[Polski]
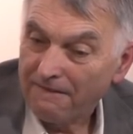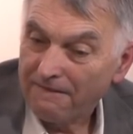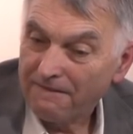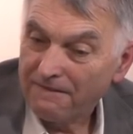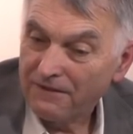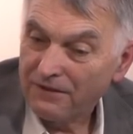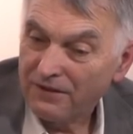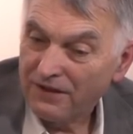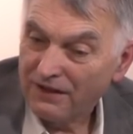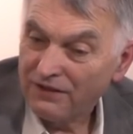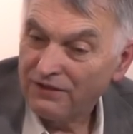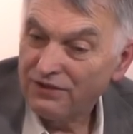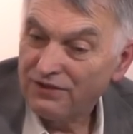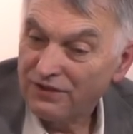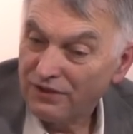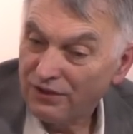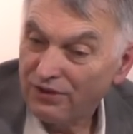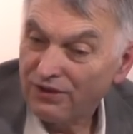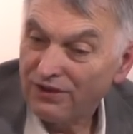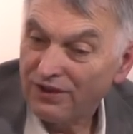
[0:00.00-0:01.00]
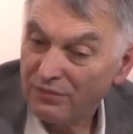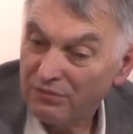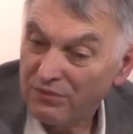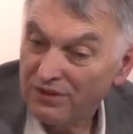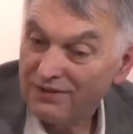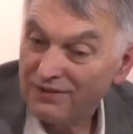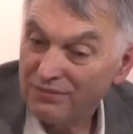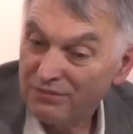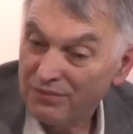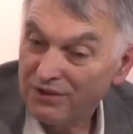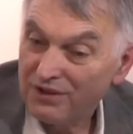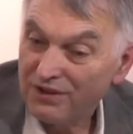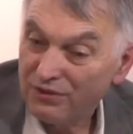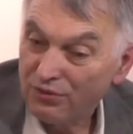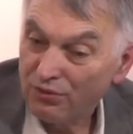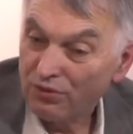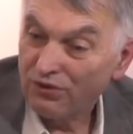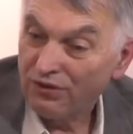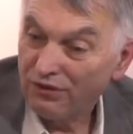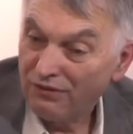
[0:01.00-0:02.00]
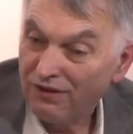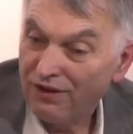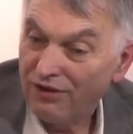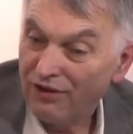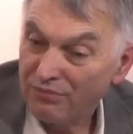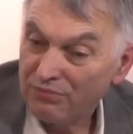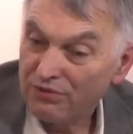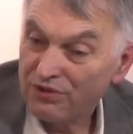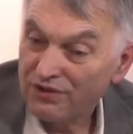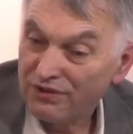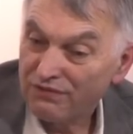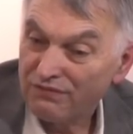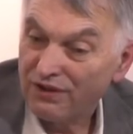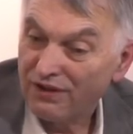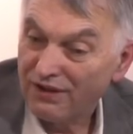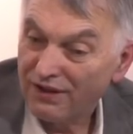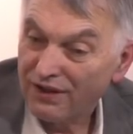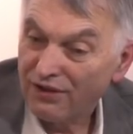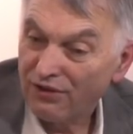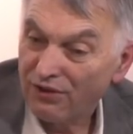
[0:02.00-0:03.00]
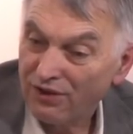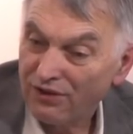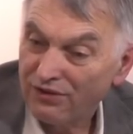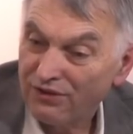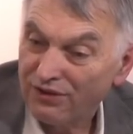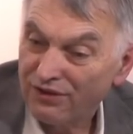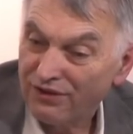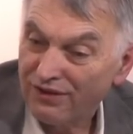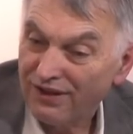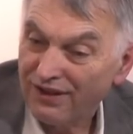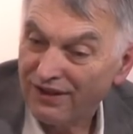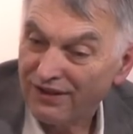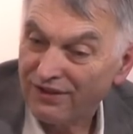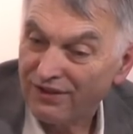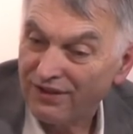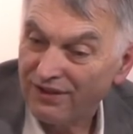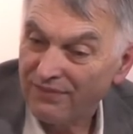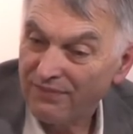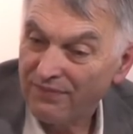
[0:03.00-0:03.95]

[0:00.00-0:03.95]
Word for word: no ta historia mnie, mnie nurtowała przez wiele kolejnych lat.